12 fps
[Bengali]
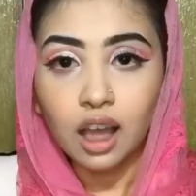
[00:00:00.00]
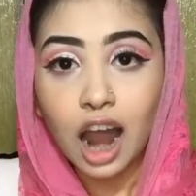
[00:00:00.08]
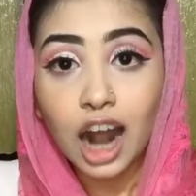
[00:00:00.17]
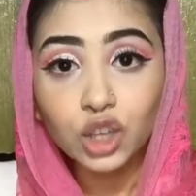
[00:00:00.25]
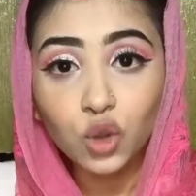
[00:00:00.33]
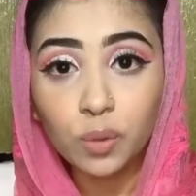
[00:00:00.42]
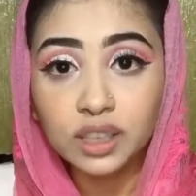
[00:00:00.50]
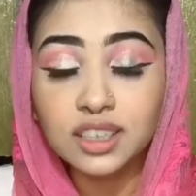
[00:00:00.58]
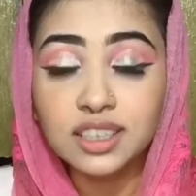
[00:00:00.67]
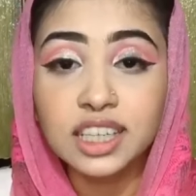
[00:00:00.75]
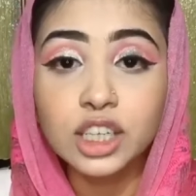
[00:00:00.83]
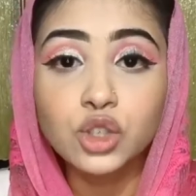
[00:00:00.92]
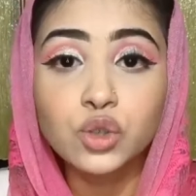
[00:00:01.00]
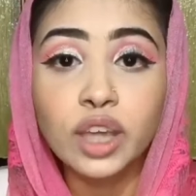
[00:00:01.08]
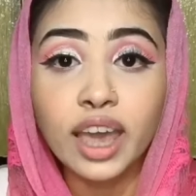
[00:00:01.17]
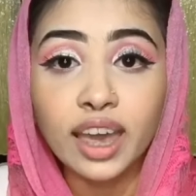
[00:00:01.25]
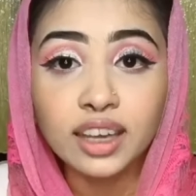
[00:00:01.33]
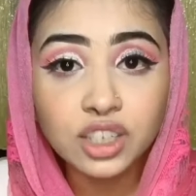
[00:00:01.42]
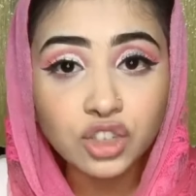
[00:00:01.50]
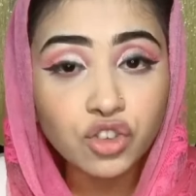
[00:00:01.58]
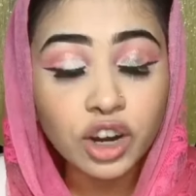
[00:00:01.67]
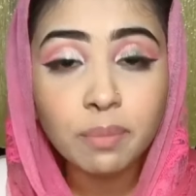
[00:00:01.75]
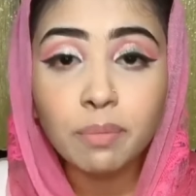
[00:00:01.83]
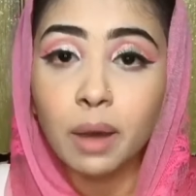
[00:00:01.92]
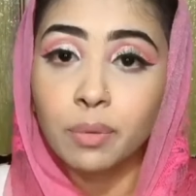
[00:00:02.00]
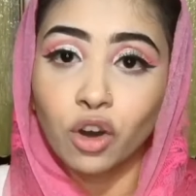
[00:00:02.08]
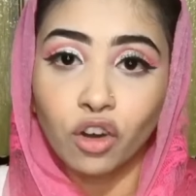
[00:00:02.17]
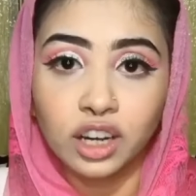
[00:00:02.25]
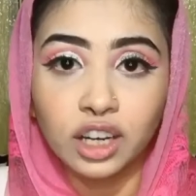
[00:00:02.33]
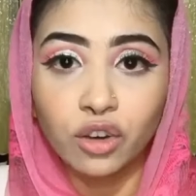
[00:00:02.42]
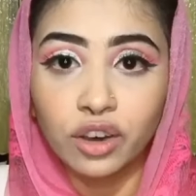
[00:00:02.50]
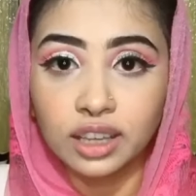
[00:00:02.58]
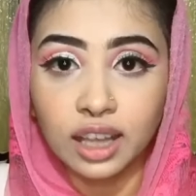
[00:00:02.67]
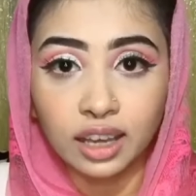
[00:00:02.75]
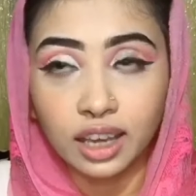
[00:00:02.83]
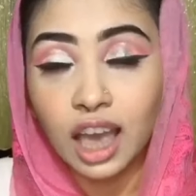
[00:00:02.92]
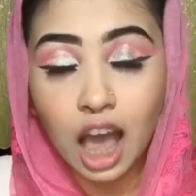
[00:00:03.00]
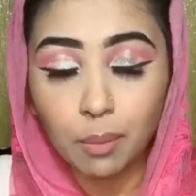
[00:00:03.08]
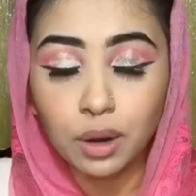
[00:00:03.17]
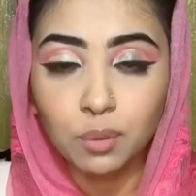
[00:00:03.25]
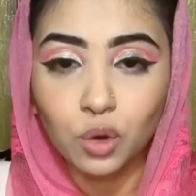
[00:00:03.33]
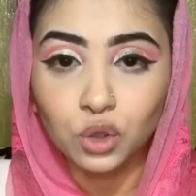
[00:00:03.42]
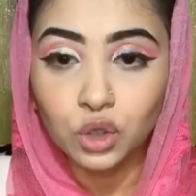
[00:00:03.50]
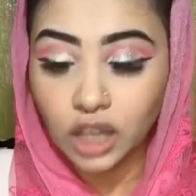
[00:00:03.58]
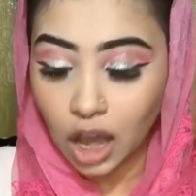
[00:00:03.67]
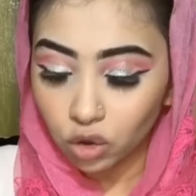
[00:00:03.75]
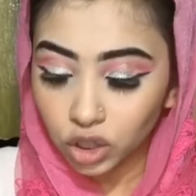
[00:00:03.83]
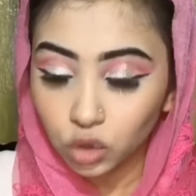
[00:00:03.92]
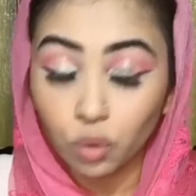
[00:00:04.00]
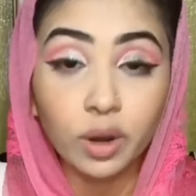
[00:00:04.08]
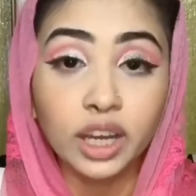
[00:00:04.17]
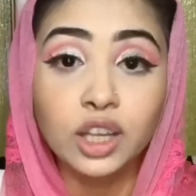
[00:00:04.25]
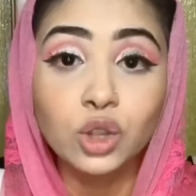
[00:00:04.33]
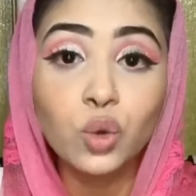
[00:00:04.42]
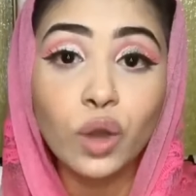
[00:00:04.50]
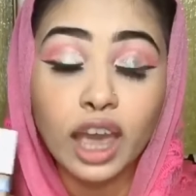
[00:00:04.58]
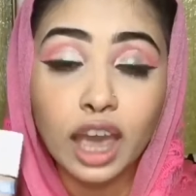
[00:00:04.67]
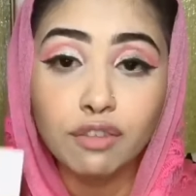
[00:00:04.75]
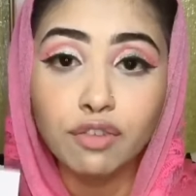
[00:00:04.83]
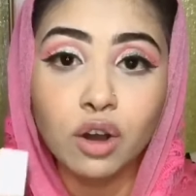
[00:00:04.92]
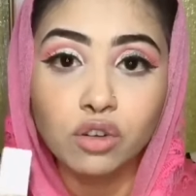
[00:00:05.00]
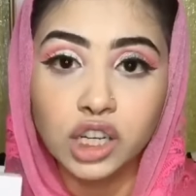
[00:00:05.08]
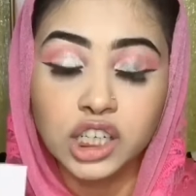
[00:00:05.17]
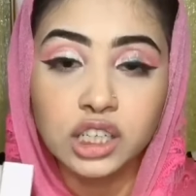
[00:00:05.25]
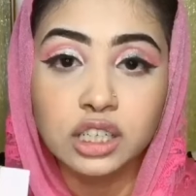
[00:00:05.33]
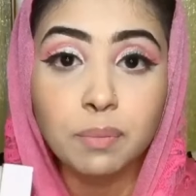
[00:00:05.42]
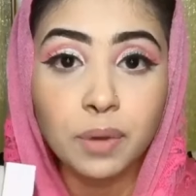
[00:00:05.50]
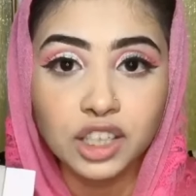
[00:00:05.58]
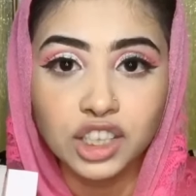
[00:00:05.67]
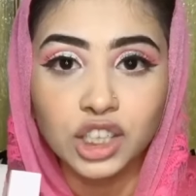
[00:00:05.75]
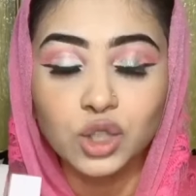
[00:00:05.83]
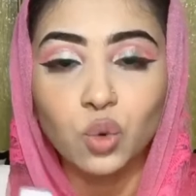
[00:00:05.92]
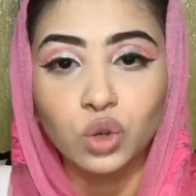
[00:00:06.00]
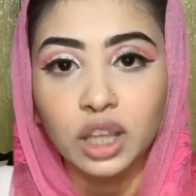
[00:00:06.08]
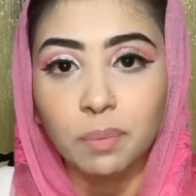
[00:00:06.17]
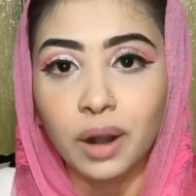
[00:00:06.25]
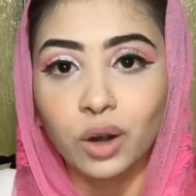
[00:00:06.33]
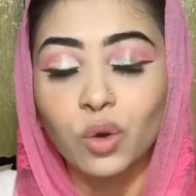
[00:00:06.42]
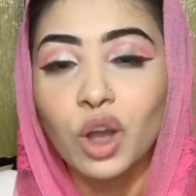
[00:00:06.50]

আর তোমাদের স্কিন যদি এক্সট্রিমভাবে অয়েলি হয়ে থাকে আমার মতো তাহলে তোমরা কিন্তু এই ফাউন্ডেশনটা পারচেস করতে পারো